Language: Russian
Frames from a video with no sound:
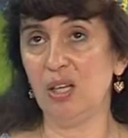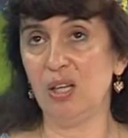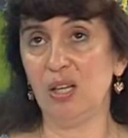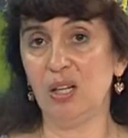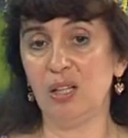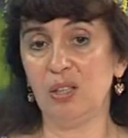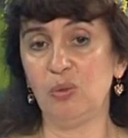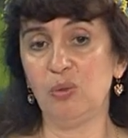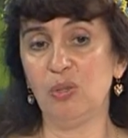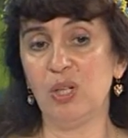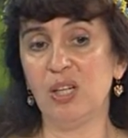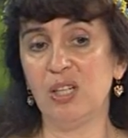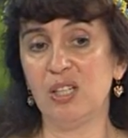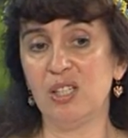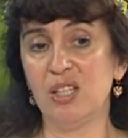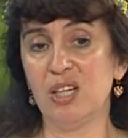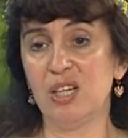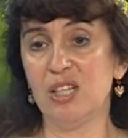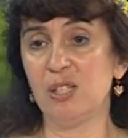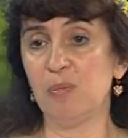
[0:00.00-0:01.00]
которые
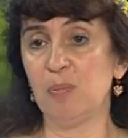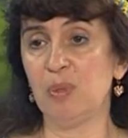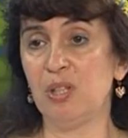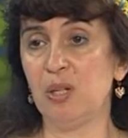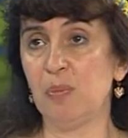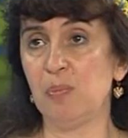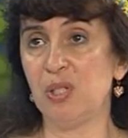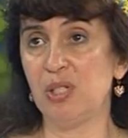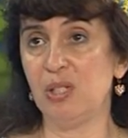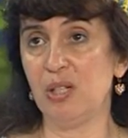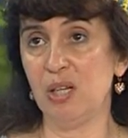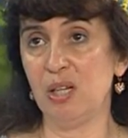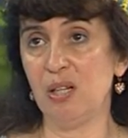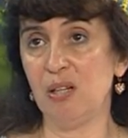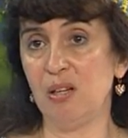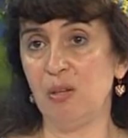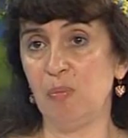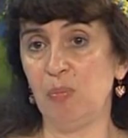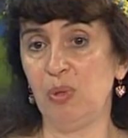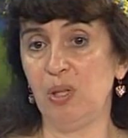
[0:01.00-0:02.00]
оказались под
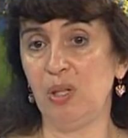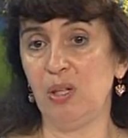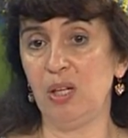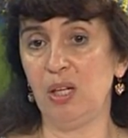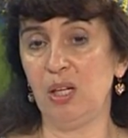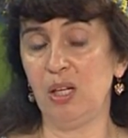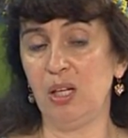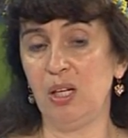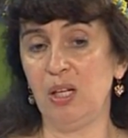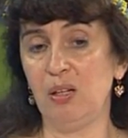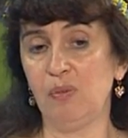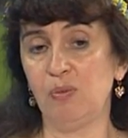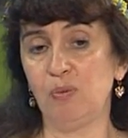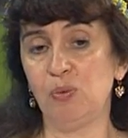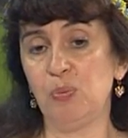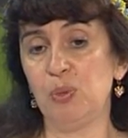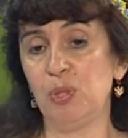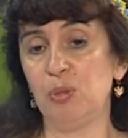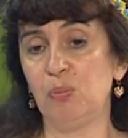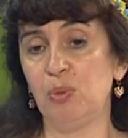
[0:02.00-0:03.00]
обстрелами. И, в
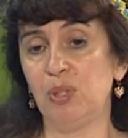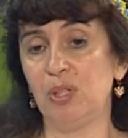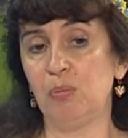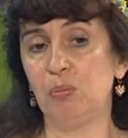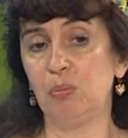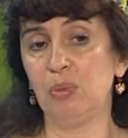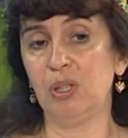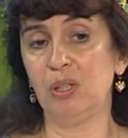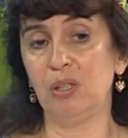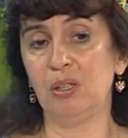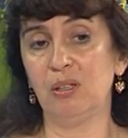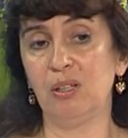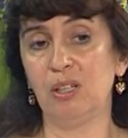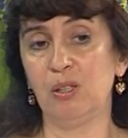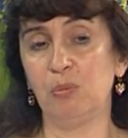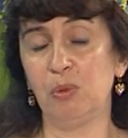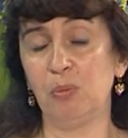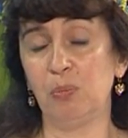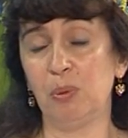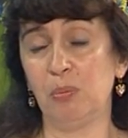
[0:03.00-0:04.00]
общем-то, мы как
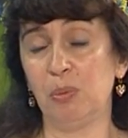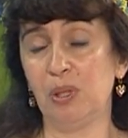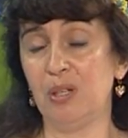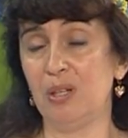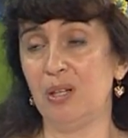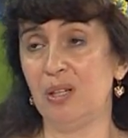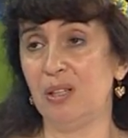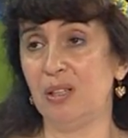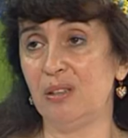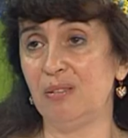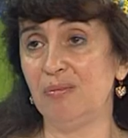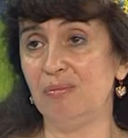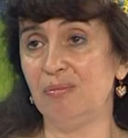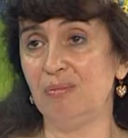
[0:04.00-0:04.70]
бы помогали